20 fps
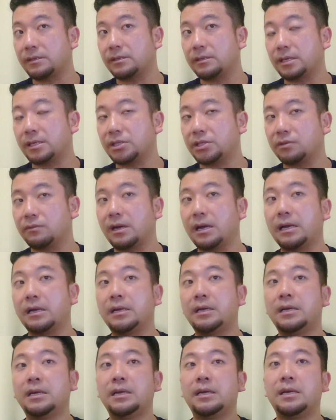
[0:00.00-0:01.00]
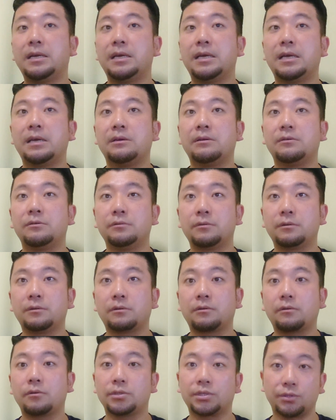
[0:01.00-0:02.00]
u ワンに関しては、えー、運
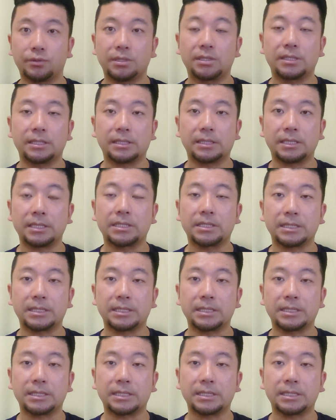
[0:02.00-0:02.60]
行初日ですね、